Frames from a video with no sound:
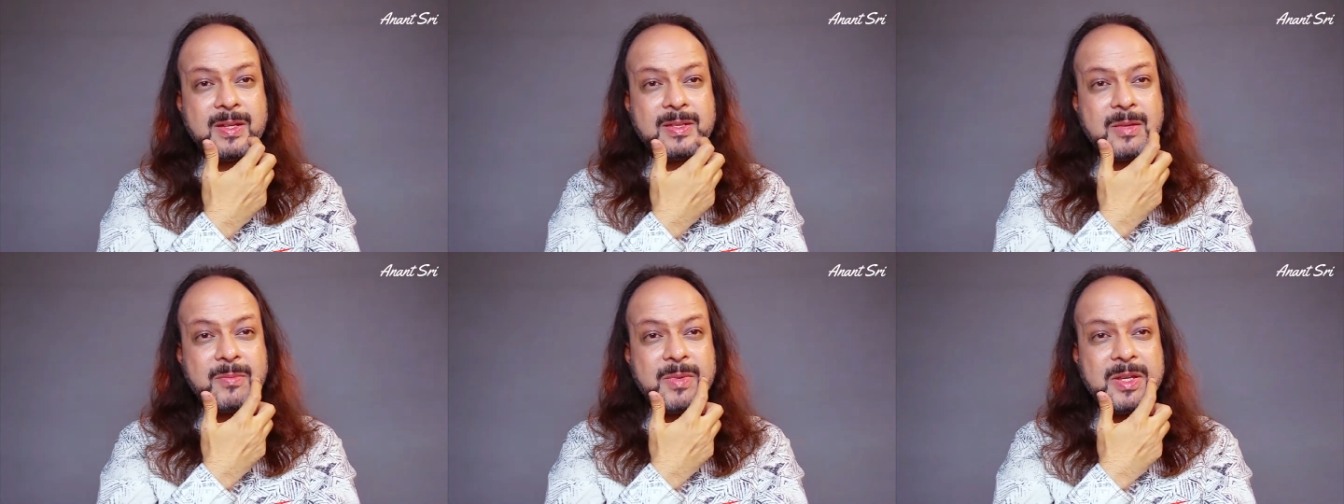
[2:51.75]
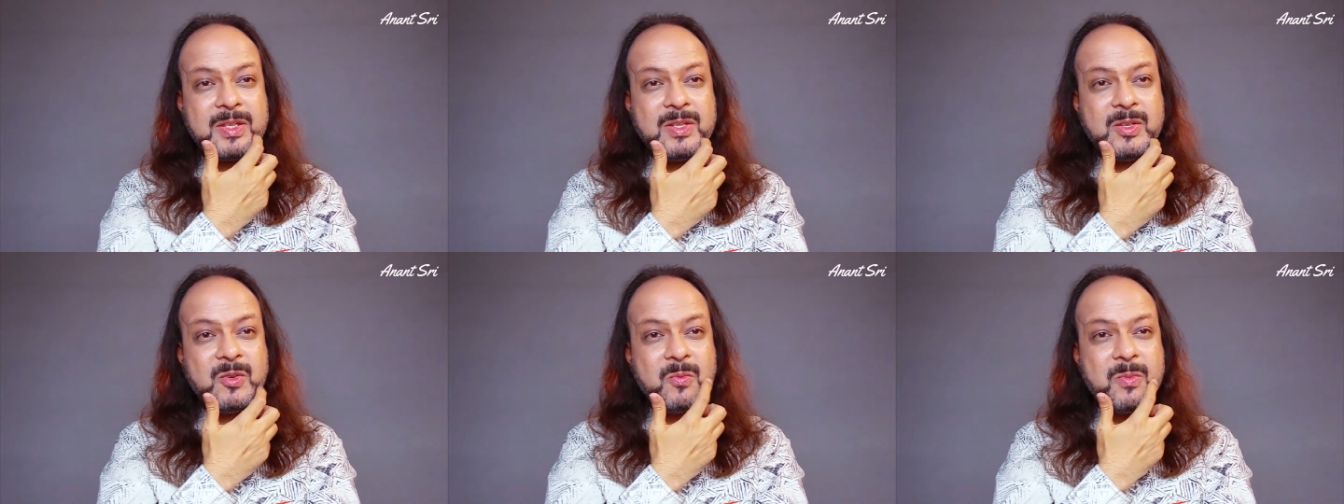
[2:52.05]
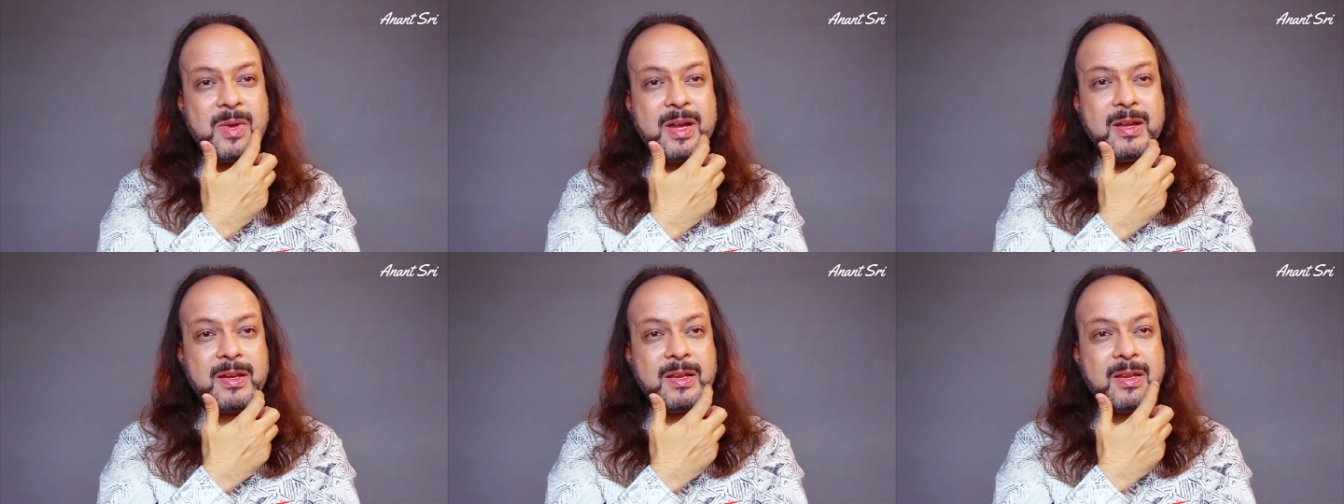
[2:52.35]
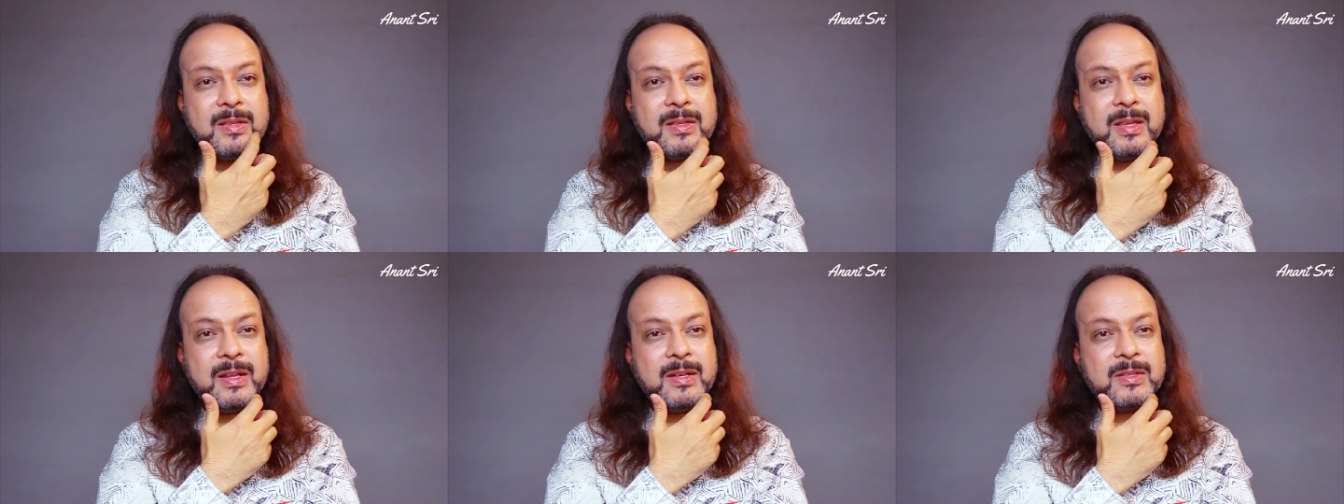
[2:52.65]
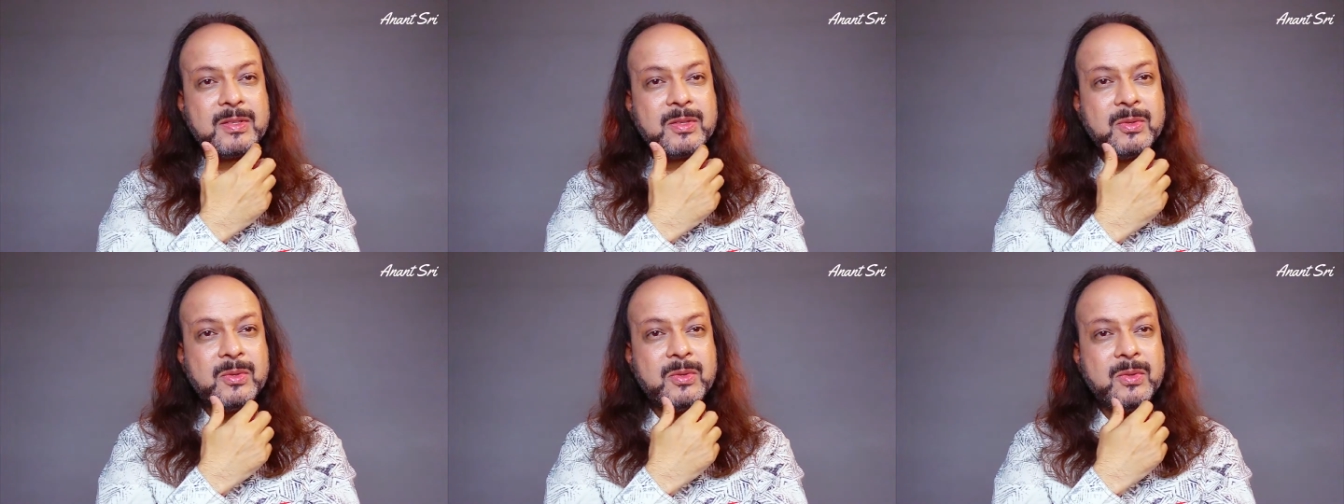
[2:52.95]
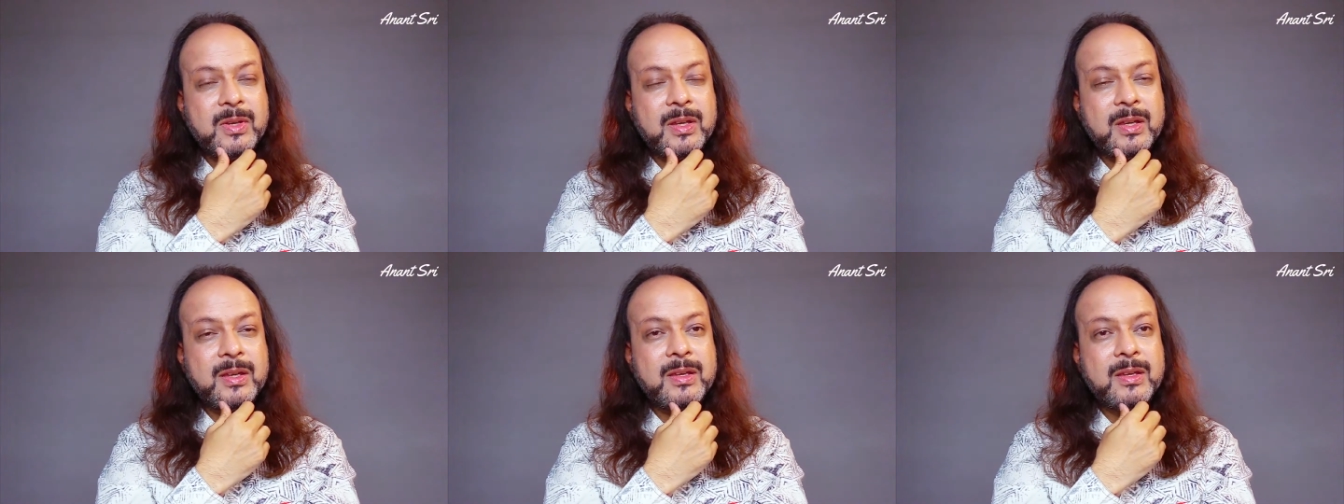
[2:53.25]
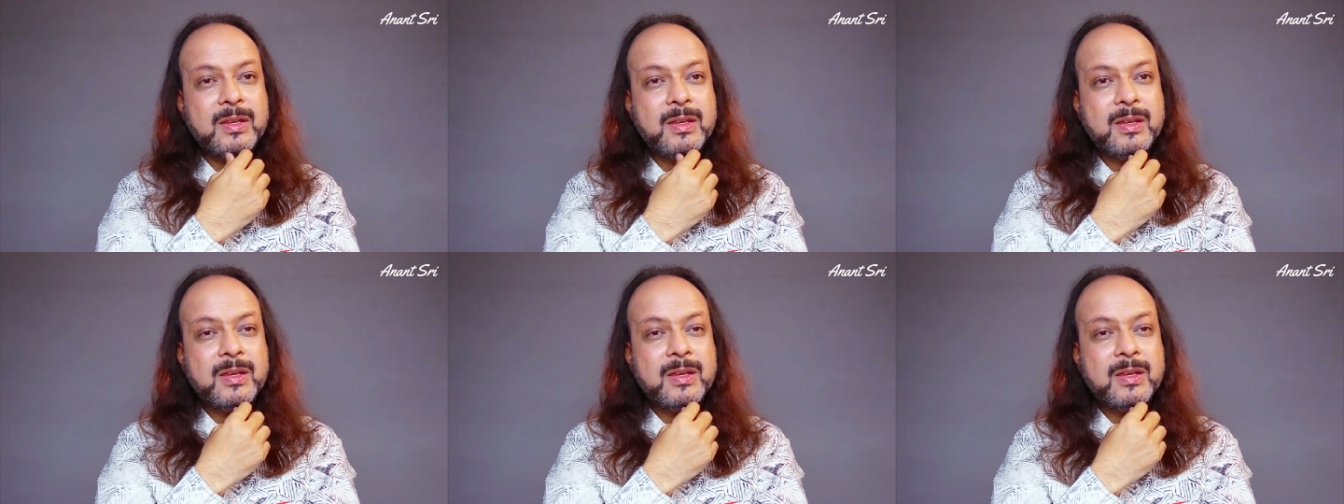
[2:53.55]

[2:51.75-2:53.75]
सब अचीवमेंट की तरह से हो गए